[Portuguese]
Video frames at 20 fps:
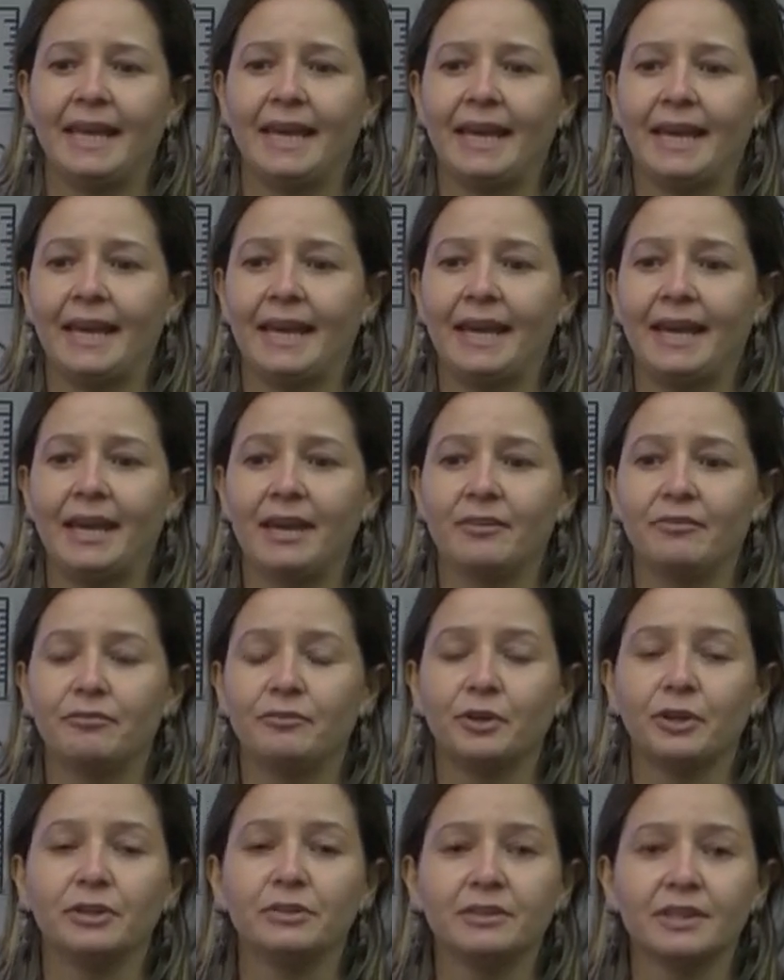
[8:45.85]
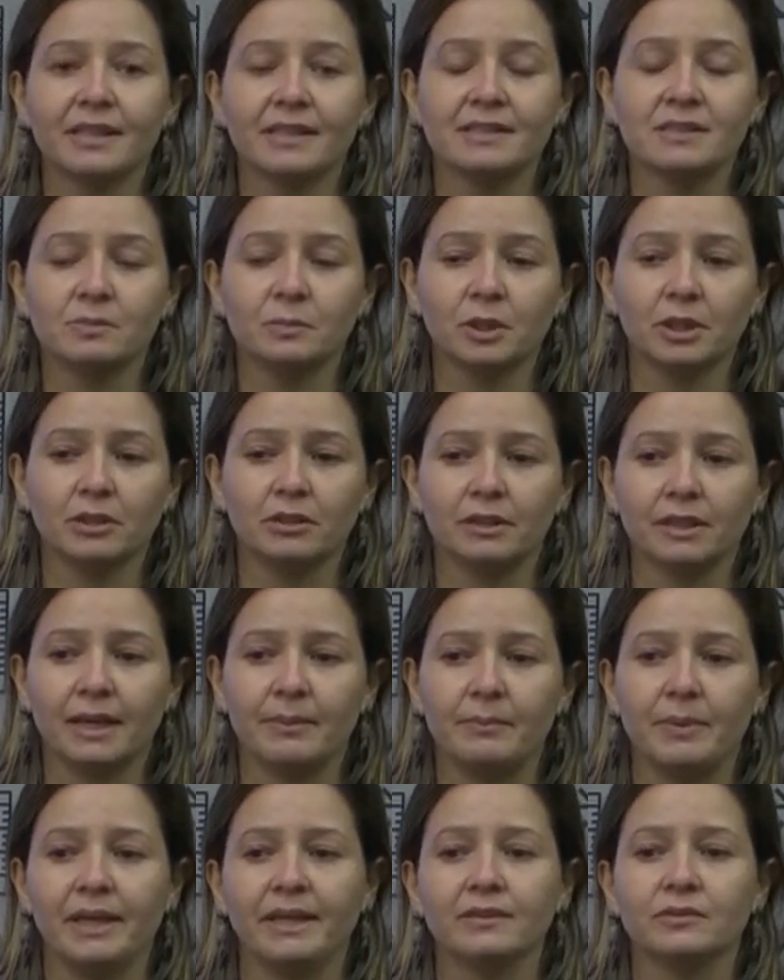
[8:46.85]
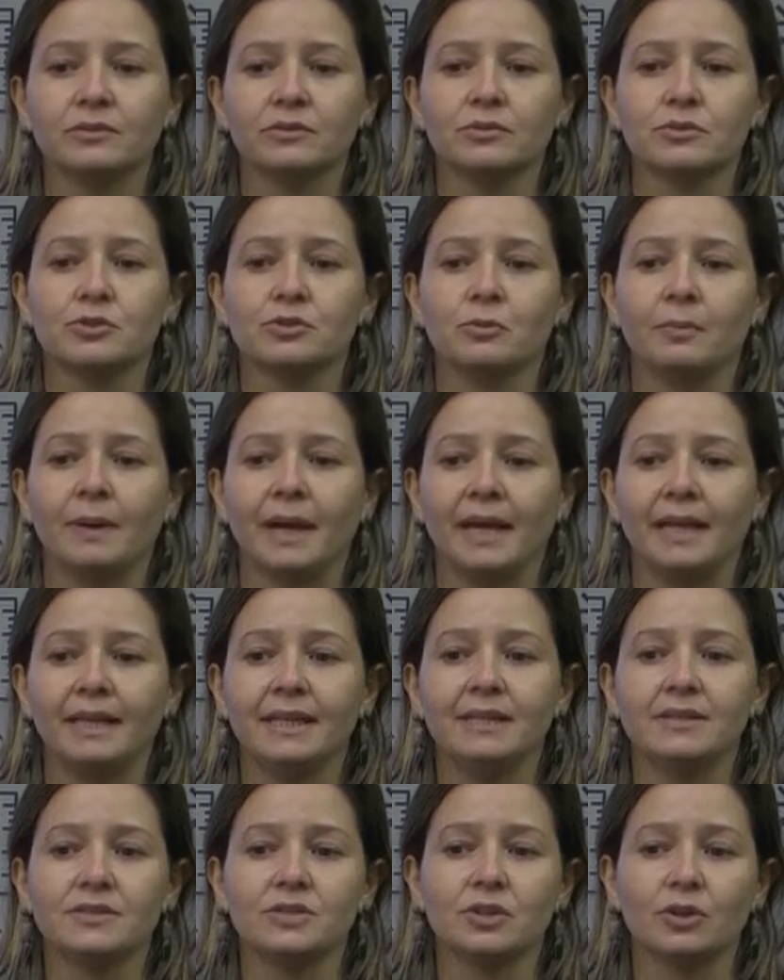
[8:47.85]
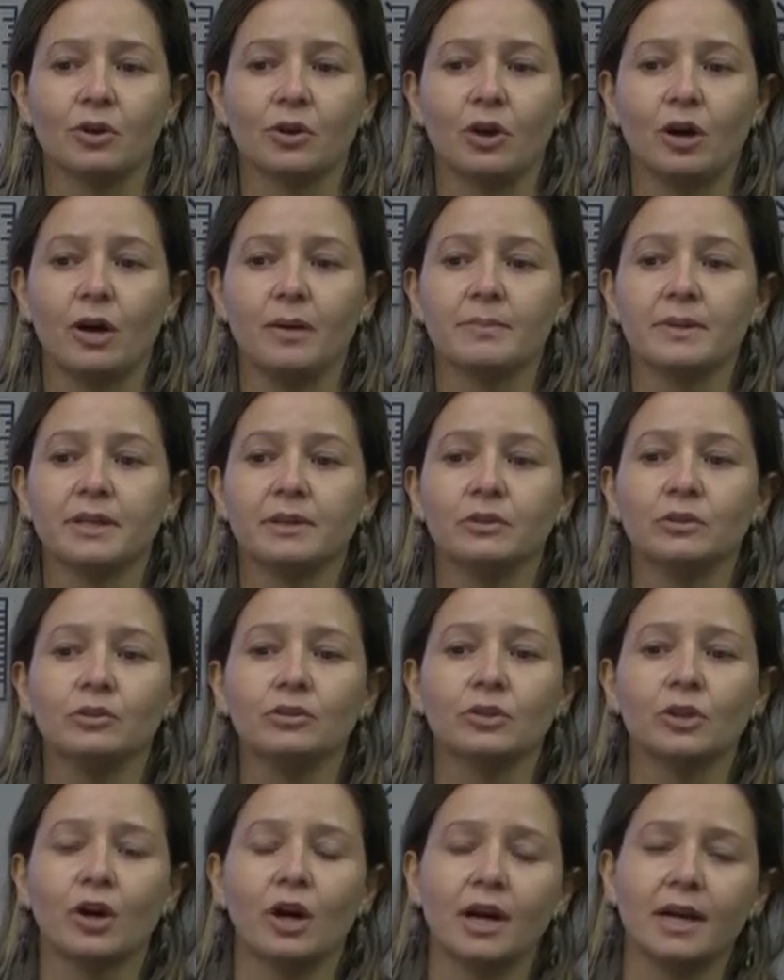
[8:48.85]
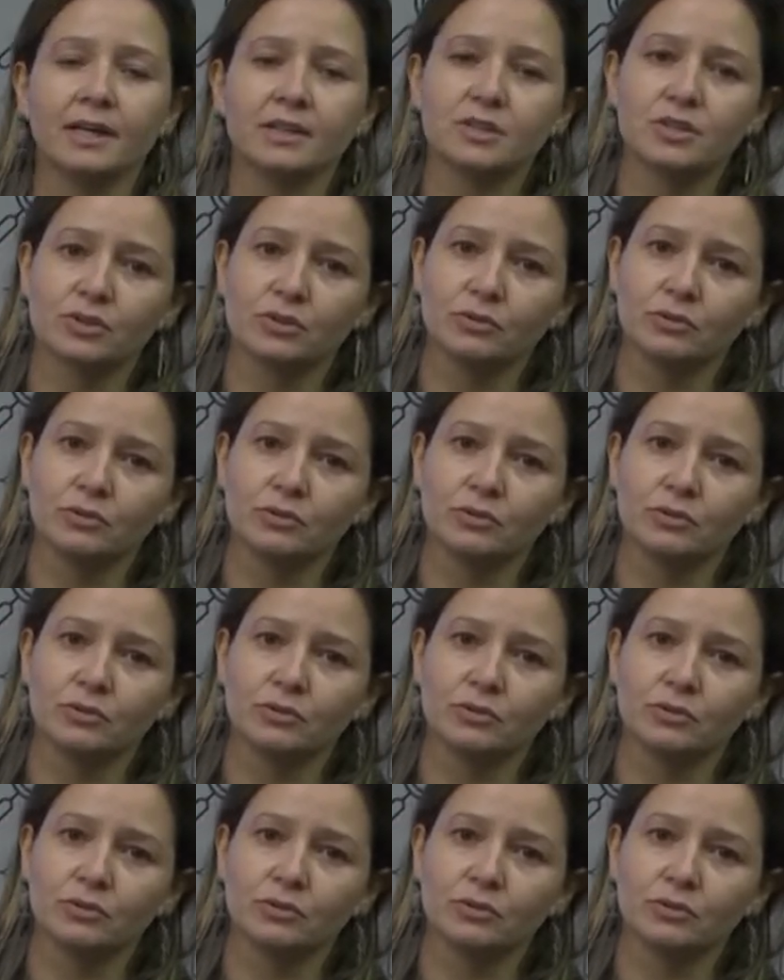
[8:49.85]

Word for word: É, foi o desmoronamento de uma ilha de cobre no norte